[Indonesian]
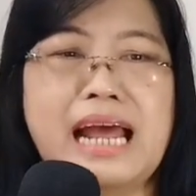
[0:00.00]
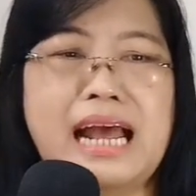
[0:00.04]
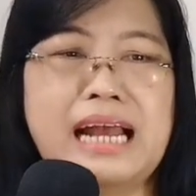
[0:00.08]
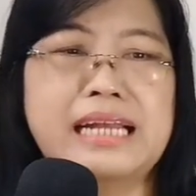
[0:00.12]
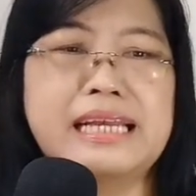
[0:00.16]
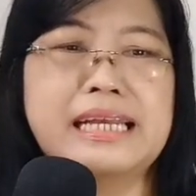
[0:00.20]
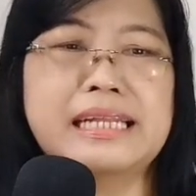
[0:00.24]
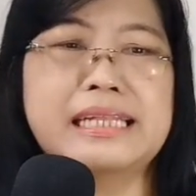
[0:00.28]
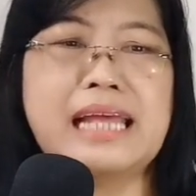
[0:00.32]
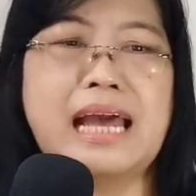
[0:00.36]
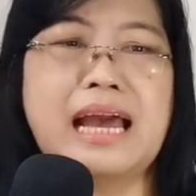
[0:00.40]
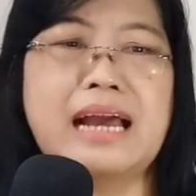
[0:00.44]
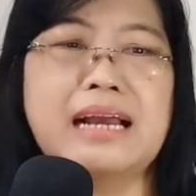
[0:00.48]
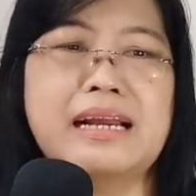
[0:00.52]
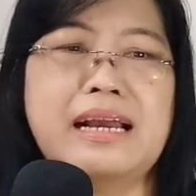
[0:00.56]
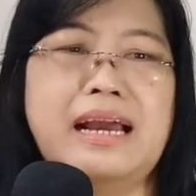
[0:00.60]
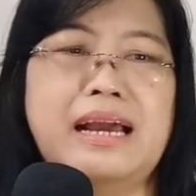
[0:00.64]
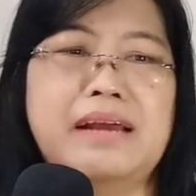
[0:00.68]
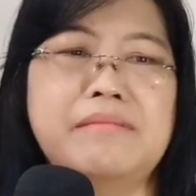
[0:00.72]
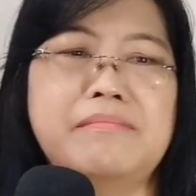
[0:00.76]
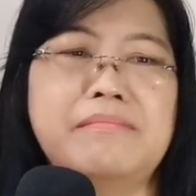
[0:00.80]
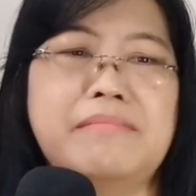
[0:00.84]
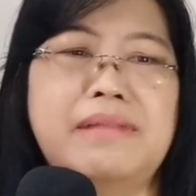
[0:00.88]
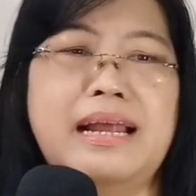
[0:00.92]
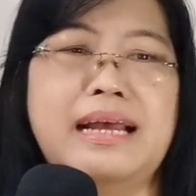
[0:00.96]
Nah, kita
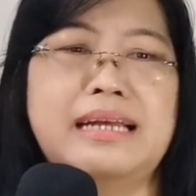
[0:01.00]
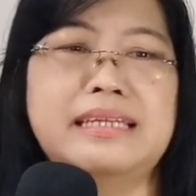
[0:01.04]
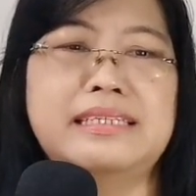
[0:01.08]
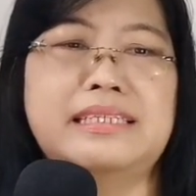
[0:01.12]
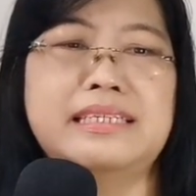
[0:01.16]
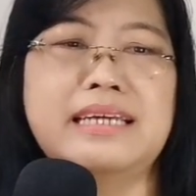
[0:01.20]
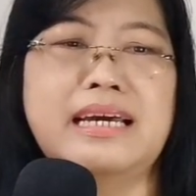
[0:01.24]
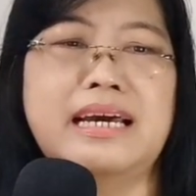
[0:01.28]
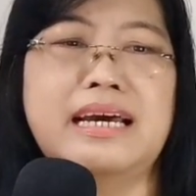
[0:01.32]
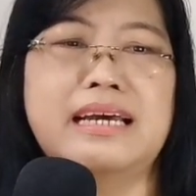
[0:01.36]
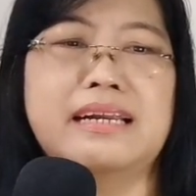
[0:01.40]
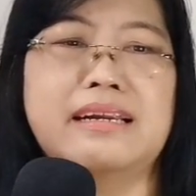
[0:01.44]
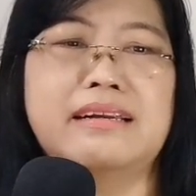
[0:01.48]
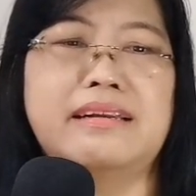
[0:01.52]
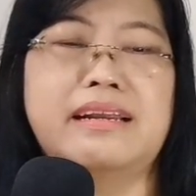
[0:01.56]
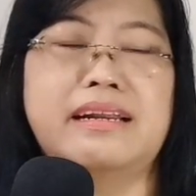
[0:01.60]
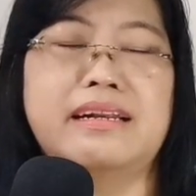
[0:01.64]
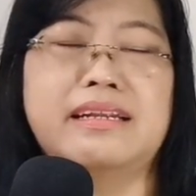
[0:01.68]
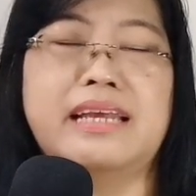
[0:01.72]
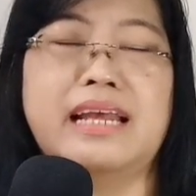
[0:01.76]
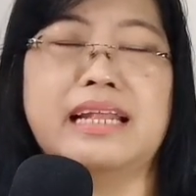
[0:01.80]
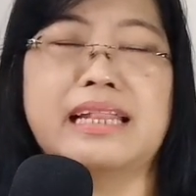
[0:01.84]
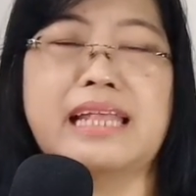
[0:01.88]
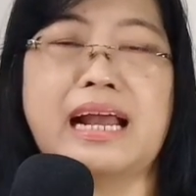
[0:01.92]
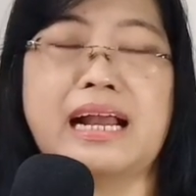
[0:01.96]
akan belajar
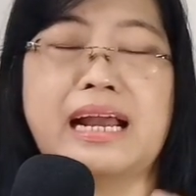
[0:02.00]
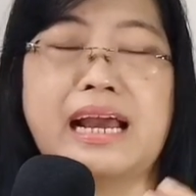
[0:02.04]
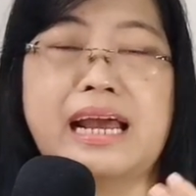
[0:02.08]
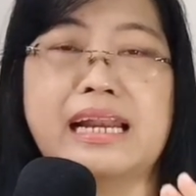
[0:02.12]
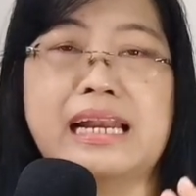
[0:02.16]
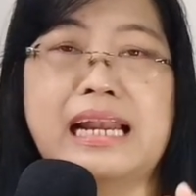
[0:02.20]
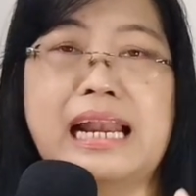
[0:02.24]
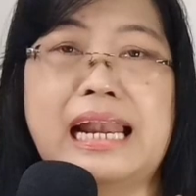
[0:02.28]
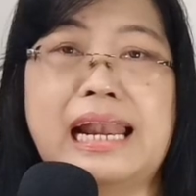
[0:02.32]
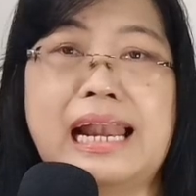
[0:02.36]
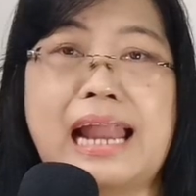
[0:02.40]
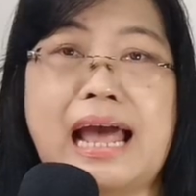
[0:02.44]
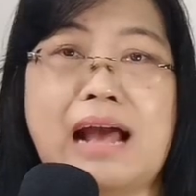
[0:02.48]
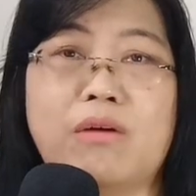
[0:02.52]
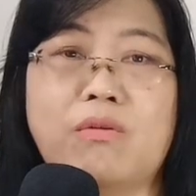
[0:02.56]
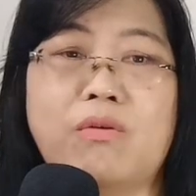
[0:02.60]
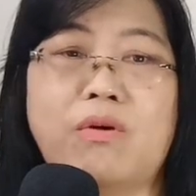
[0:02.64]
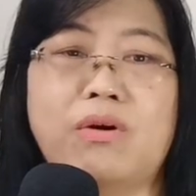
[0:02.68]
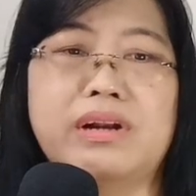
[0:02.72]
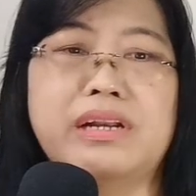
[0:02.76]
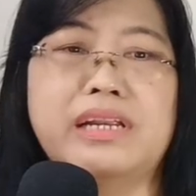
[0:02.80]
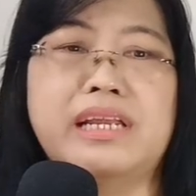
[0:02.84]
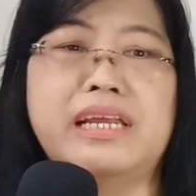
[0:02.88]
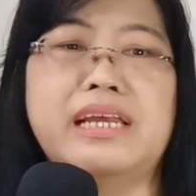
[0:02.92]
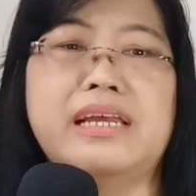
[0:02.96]
dan kita akan
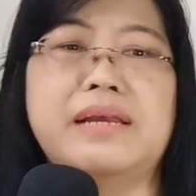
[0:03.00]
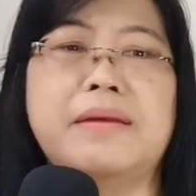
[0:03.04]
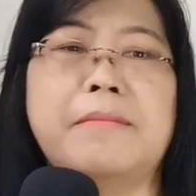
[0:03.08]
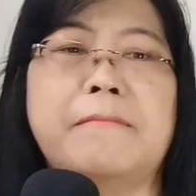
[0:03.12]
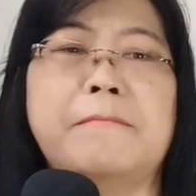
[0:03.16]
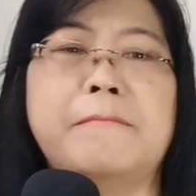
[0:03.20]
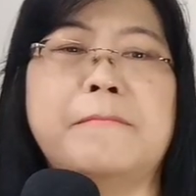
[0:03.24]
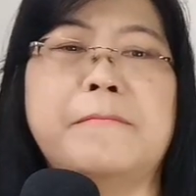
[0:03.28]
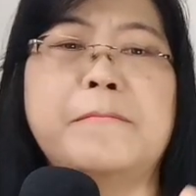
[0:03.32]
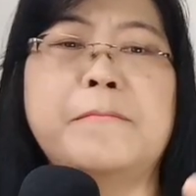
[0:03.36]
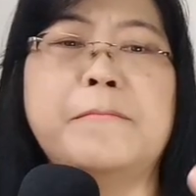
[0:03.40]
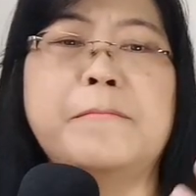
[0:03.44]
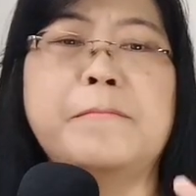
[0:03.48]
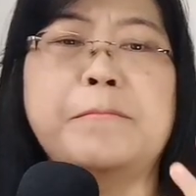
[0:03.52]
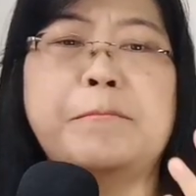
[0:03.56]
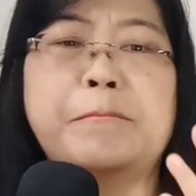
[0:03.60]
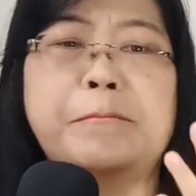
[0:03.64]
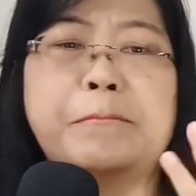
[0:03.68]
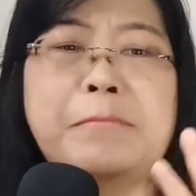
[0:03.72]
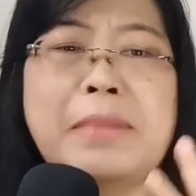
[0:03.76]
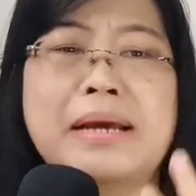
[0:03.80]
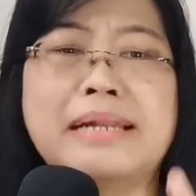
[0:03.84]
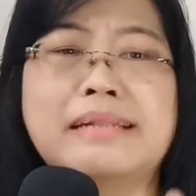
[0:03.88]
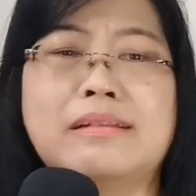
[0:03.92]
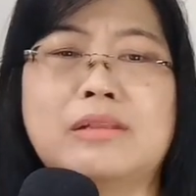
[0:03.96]
lakoni
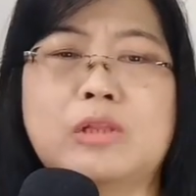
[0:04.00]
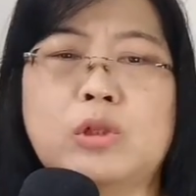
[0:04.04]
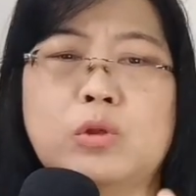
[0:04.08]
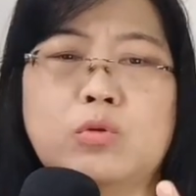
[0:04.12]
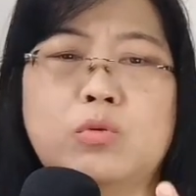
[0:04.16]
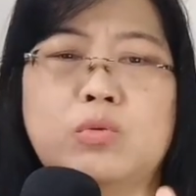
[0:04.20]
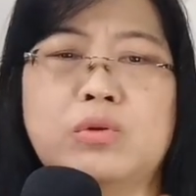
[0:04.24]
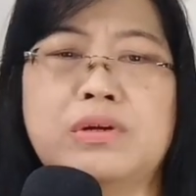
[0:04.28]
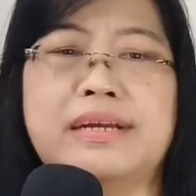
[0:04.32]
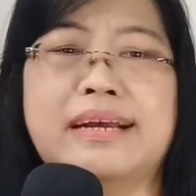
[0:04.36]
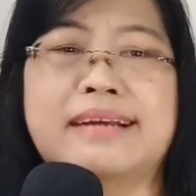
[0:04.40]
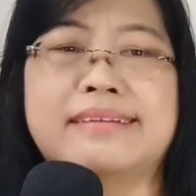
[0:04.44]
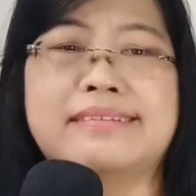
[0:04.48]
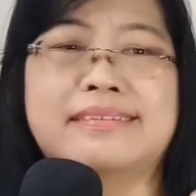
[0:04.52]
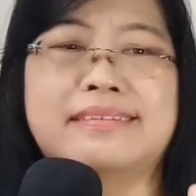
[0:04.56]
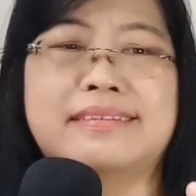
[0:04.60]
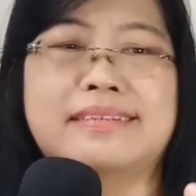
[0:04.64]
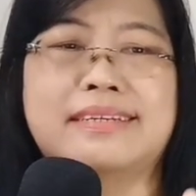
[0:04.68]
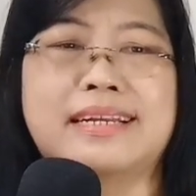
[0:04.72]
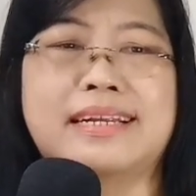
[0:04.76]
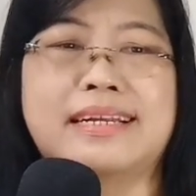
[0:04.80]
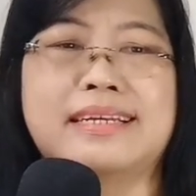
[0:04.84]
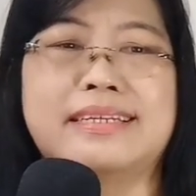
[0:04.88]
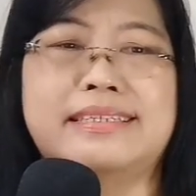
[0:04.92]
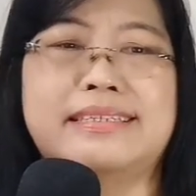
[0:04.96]
empat tugas
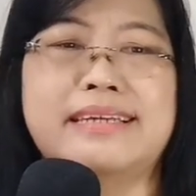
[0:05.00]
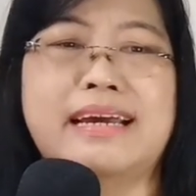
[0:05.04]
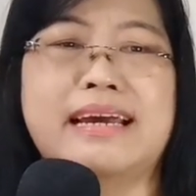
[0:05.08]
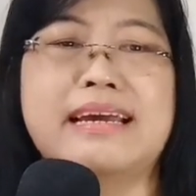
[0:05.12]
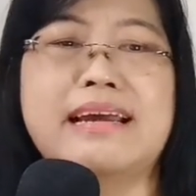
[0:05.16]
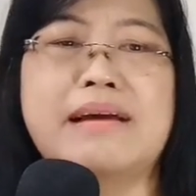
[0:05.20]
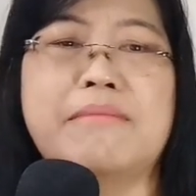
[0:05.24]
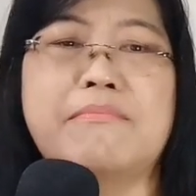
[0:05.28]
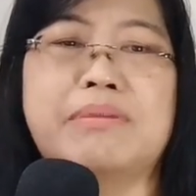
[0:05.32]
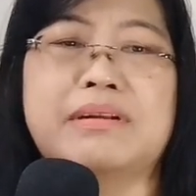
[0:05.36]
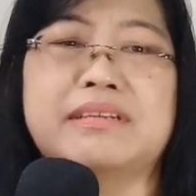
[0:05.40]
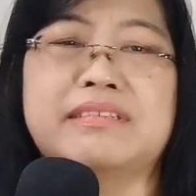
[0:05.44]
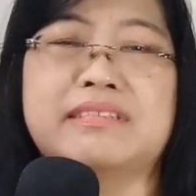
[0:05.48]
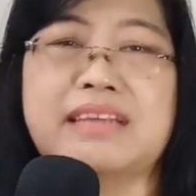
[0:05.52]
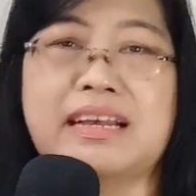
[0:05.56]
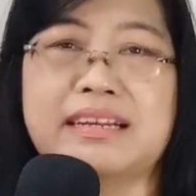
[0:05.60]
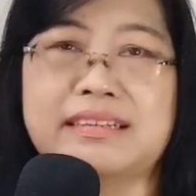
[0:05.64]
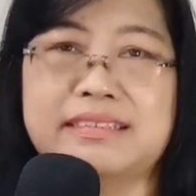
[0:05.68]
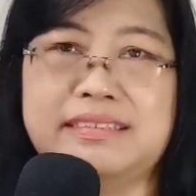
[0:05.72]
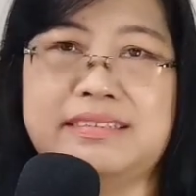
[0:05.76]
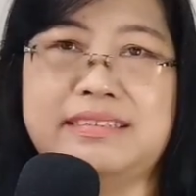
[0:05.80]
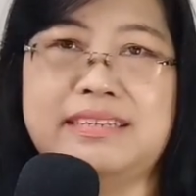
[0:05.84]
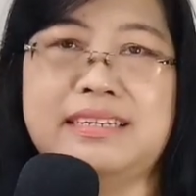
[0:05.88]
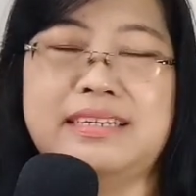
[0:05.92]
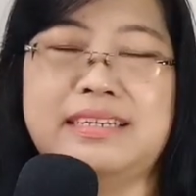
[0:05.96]
gereja yang
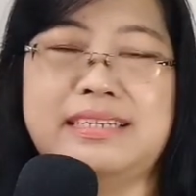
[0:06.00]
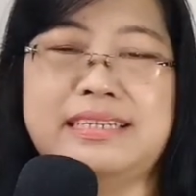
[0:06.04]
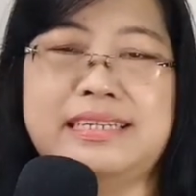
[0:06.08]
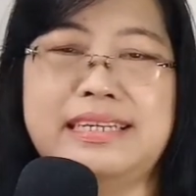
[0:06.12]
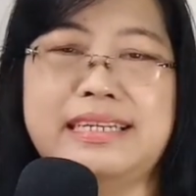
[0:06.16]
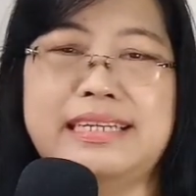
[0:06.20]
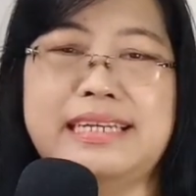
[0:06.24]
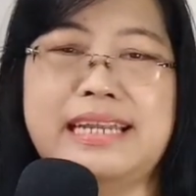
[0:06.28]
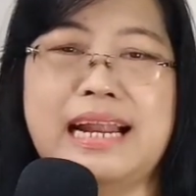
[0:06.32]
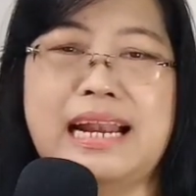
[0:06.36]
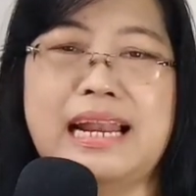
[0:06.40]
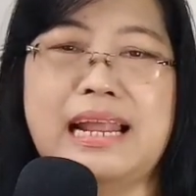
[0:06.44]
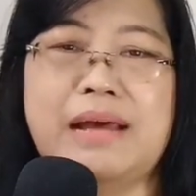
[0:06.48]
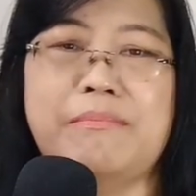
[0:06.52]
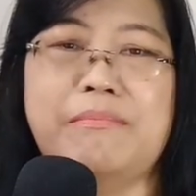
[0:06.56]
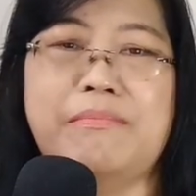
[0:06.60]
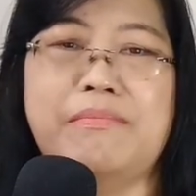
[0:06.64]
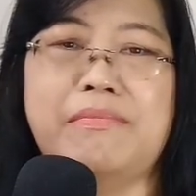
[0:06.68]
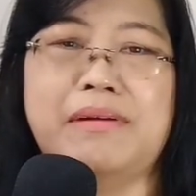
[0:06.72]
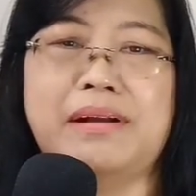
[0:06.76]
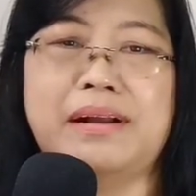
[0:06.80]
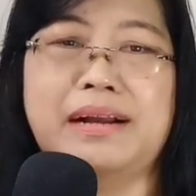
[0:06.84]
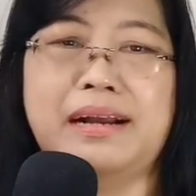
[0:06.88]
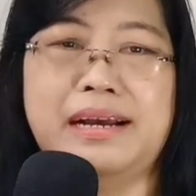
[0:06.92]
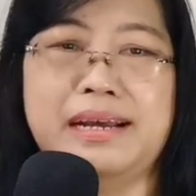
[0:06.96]
bersaksi di
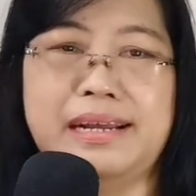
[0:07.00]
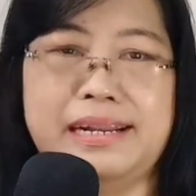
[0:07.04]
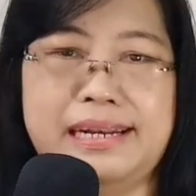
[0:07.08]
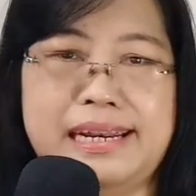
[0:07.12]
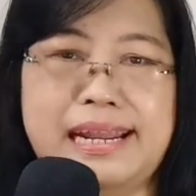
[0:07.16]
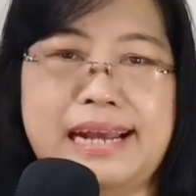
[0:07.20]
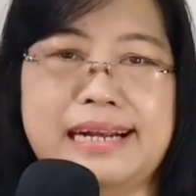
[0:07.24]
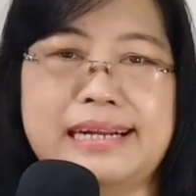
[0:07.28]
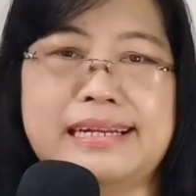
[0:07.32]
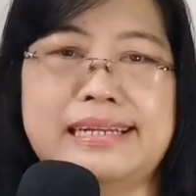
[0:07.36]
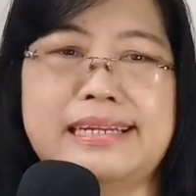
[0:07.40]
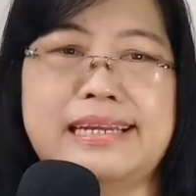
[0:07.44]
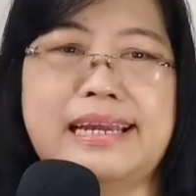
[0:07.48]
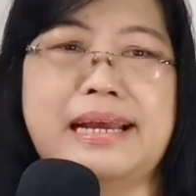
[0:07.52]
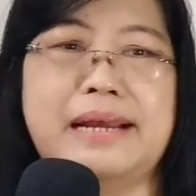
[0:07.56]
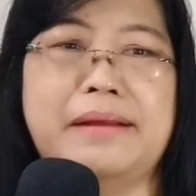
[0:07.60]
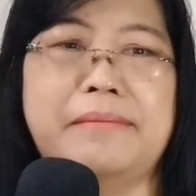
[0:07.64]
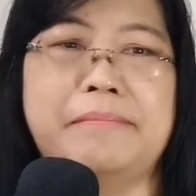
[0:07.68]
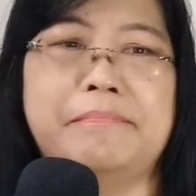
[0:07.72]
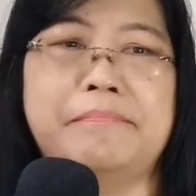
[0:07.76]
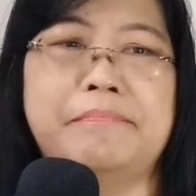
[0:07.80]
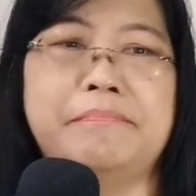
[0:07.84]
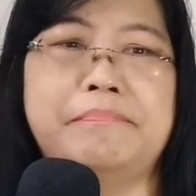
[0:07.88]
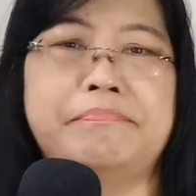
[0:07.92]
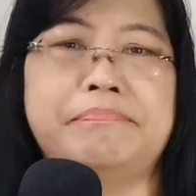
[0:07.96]
dalam
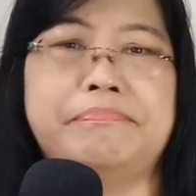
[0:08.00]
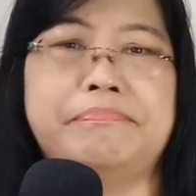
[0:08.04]
kehendaknya.